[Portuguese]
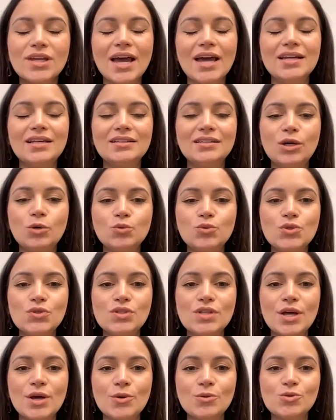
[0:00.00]
que era então o
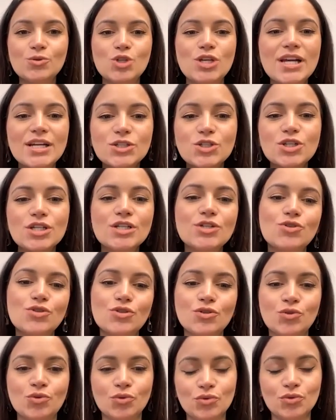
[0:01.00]
seu dia a dia de
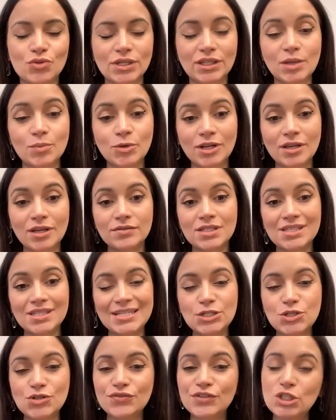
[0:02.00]
estudos, até porque
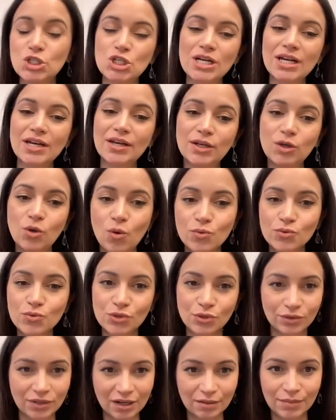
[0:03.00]
você dividia ele com o
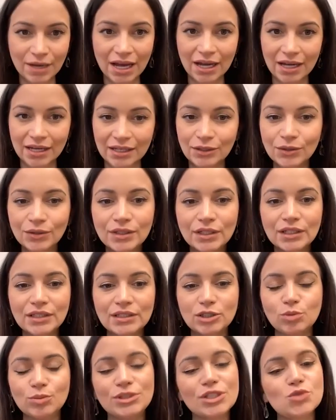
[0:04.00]
seu trabalho.
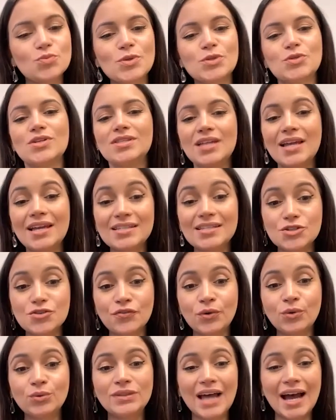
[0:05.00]
Então muitas pessoas têm essa
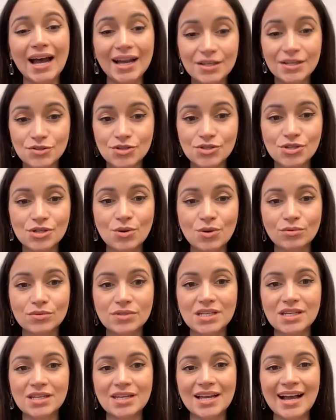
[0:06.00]
dificuldade de
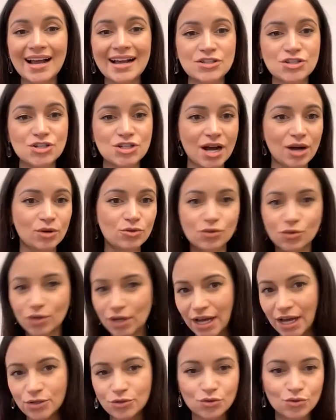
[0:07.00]
conseguir encaixar os
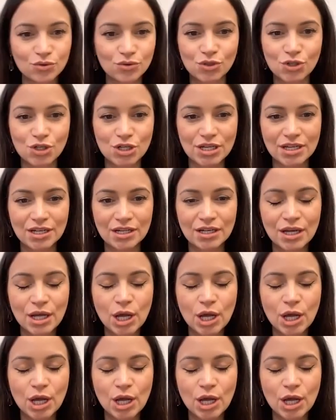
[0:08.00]
horários do dia.